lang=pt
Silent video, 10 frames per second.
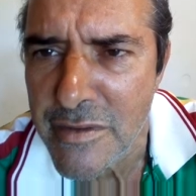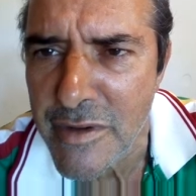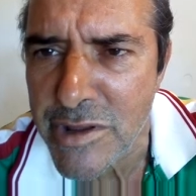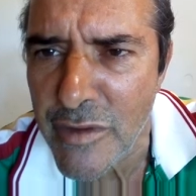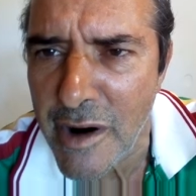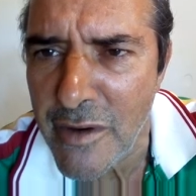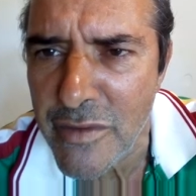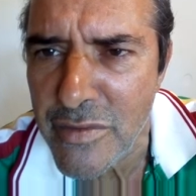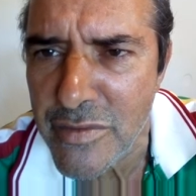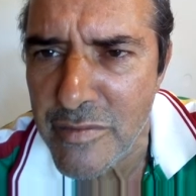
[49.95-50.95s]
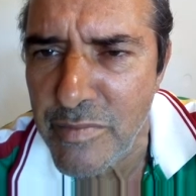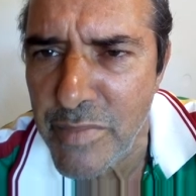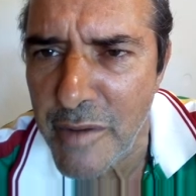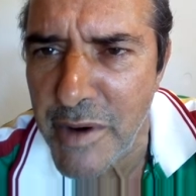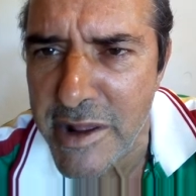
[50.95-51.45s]
O atual
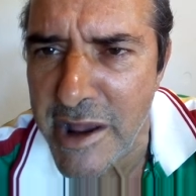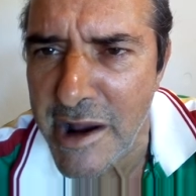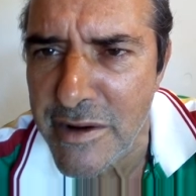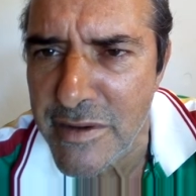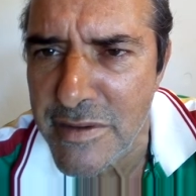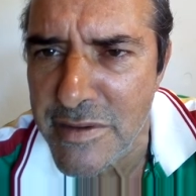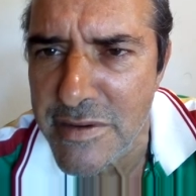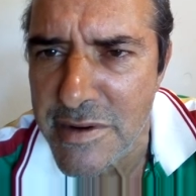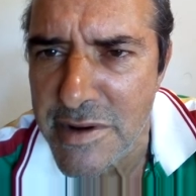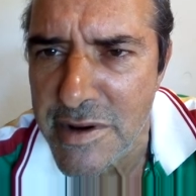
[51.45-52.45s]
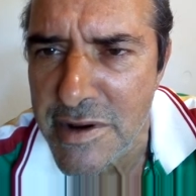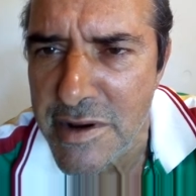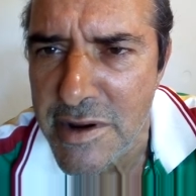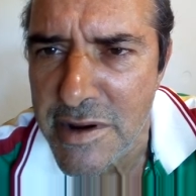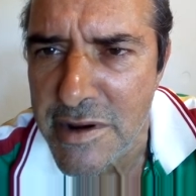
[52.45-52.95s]
proprietário.
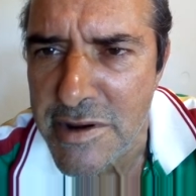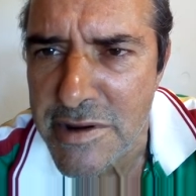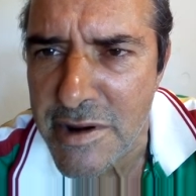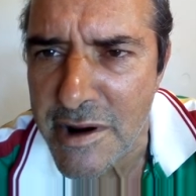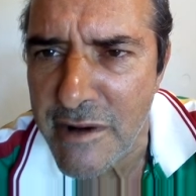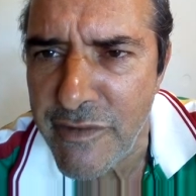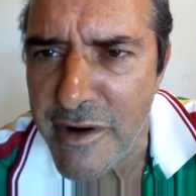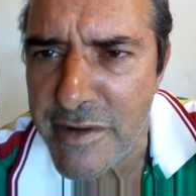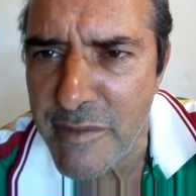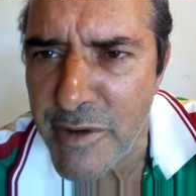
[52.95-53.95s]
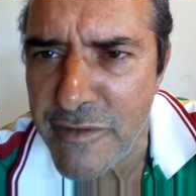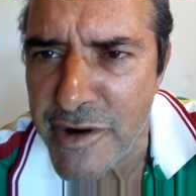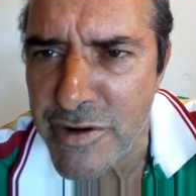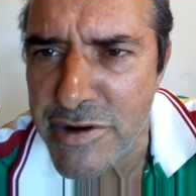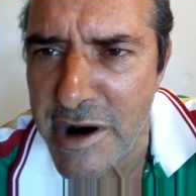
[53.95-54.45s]
Só que ele foi, depois
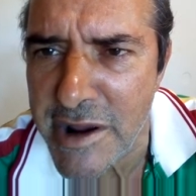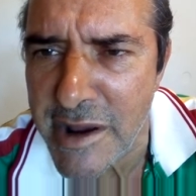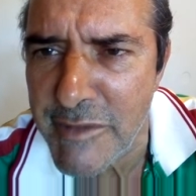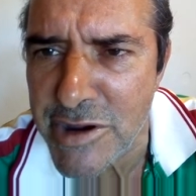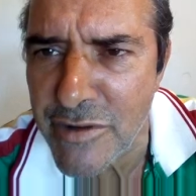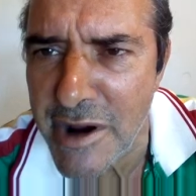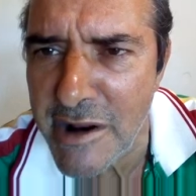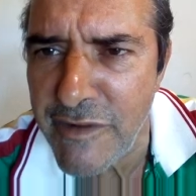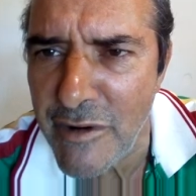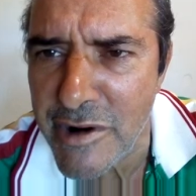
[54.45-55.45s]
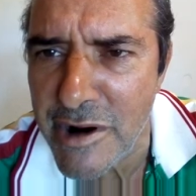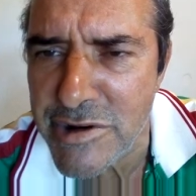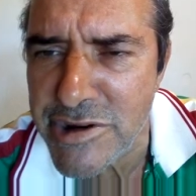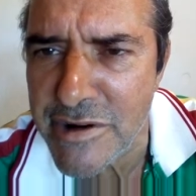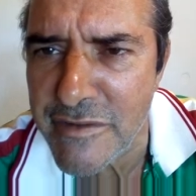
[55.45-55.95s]
fechou diretamente com ela e falou que não
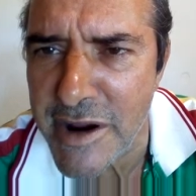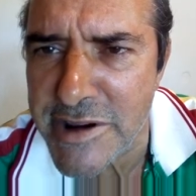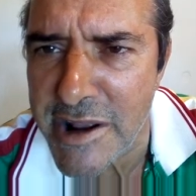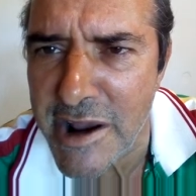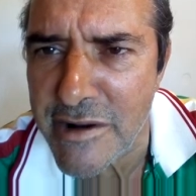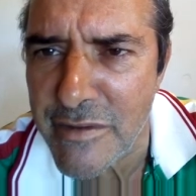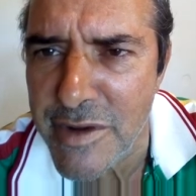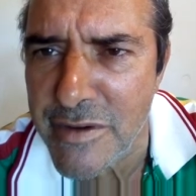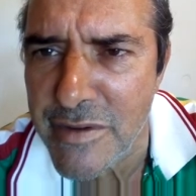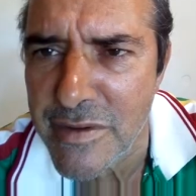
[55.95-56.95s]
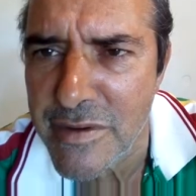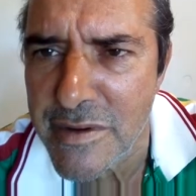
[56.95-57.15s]
tinha conversado nada comigo.